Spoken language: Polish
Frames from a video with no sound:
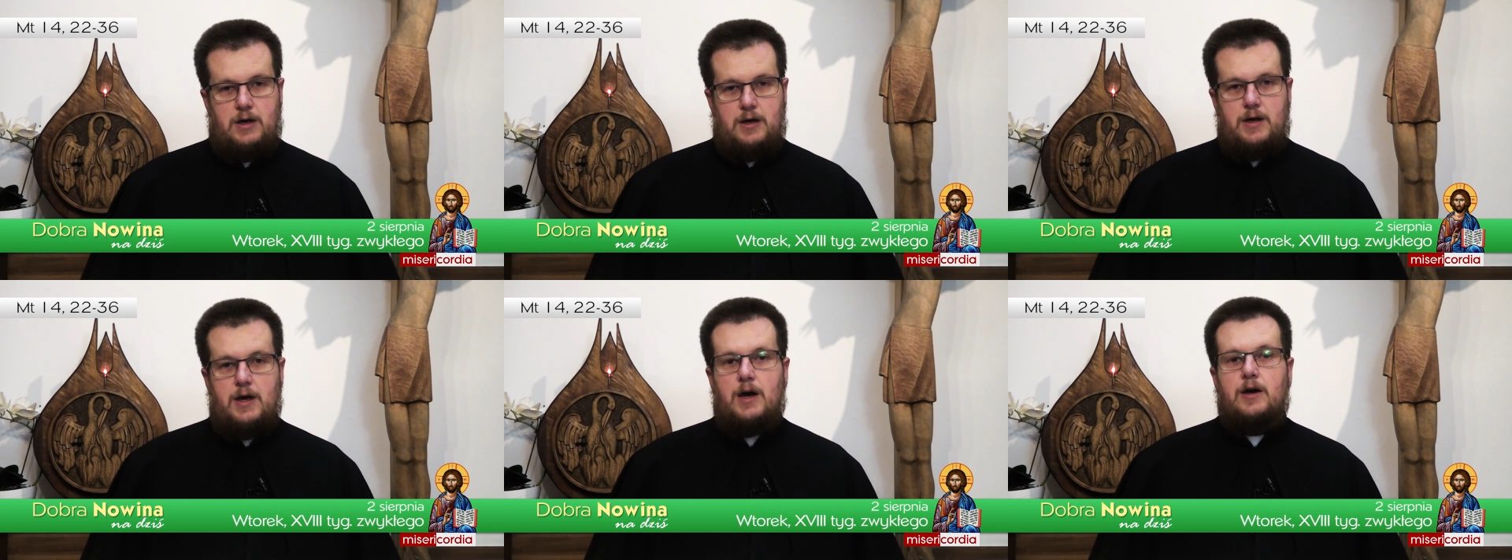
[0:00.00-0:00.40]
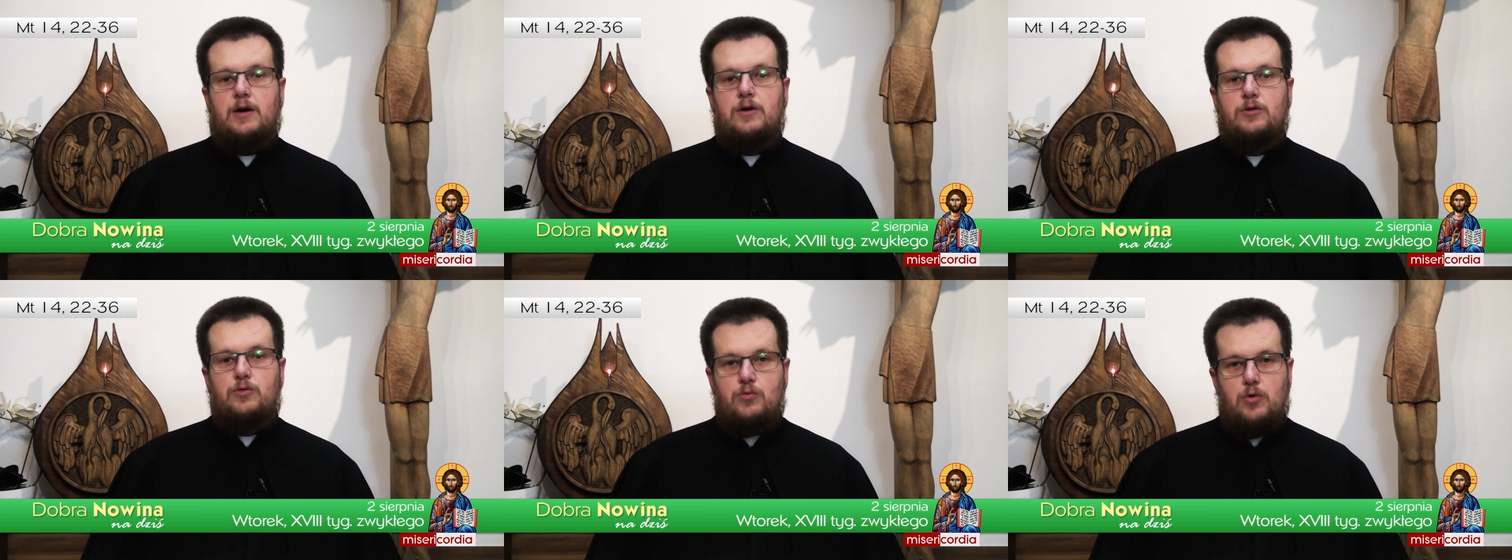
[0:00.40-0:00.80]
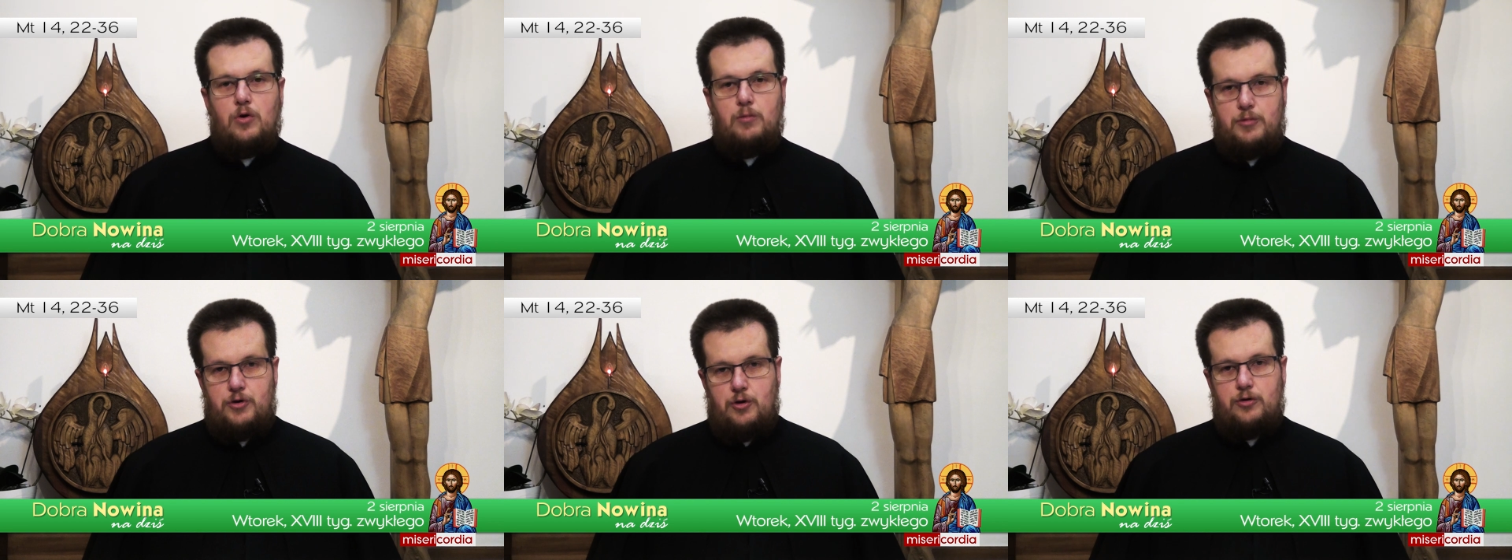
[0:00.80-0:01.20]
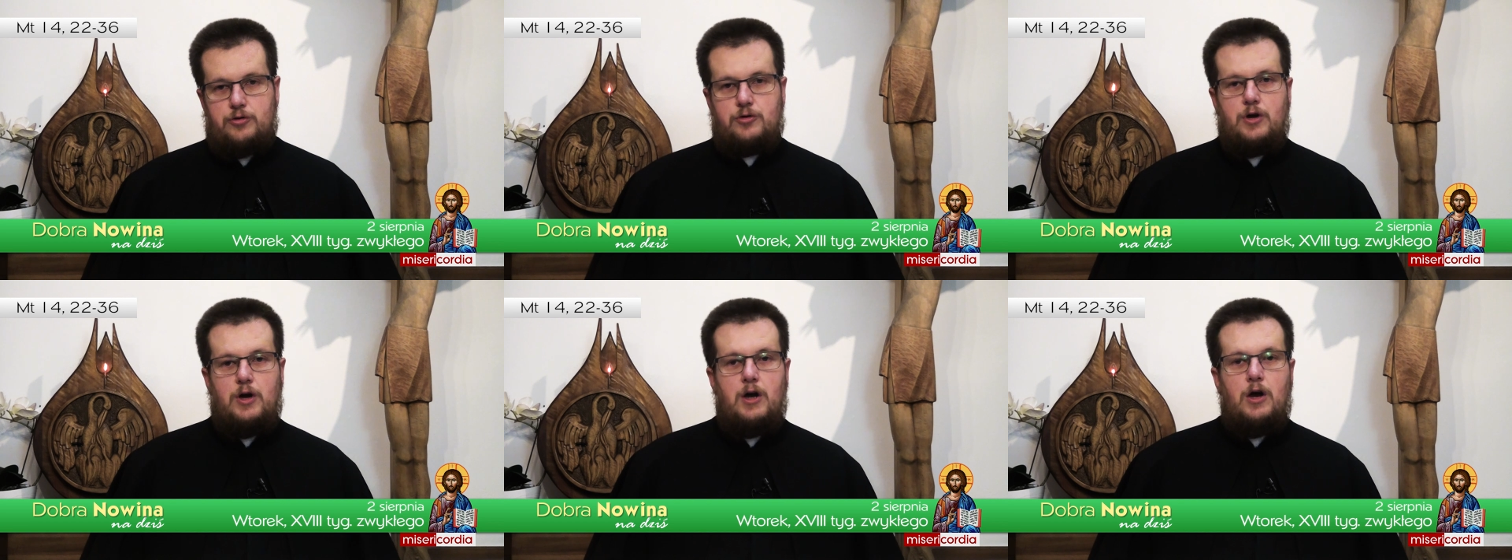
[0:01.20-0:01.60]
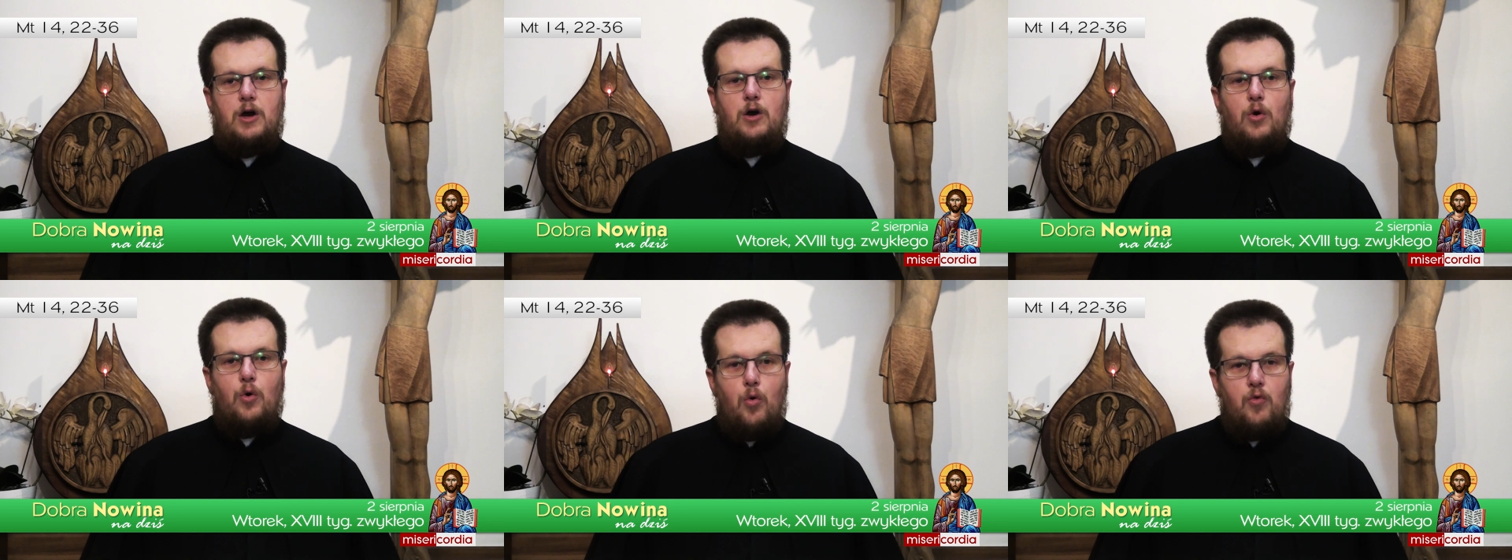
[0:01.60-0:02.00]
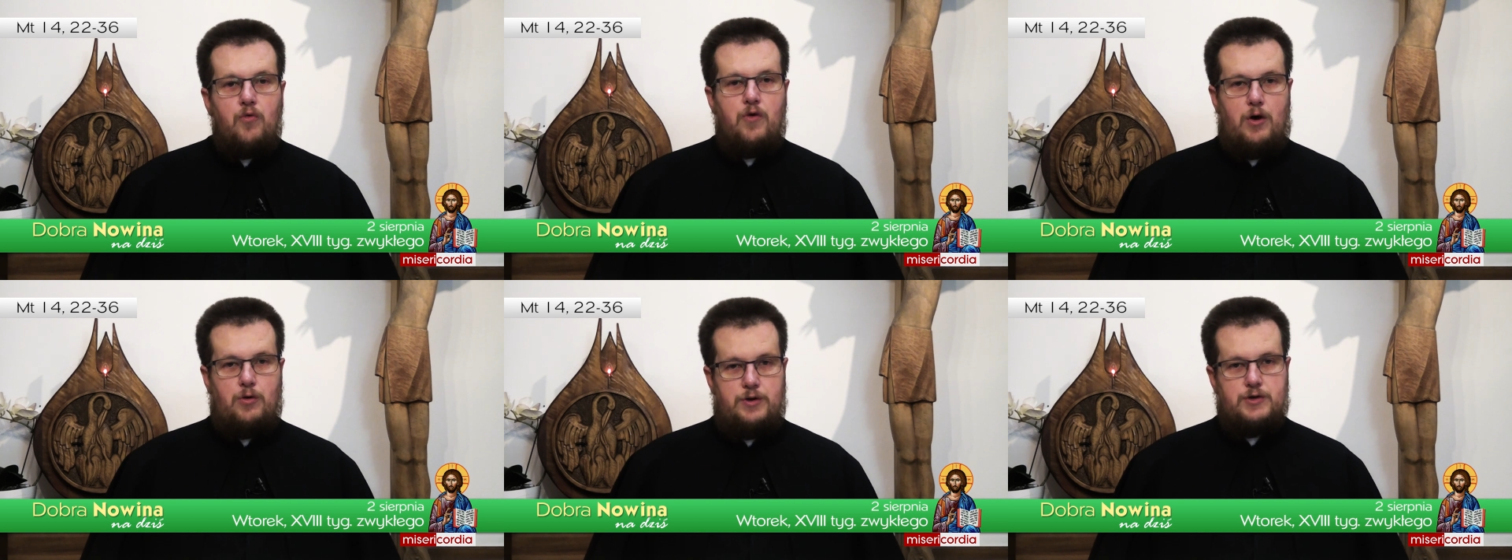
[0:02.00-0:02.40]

Jak długo Piotr ufał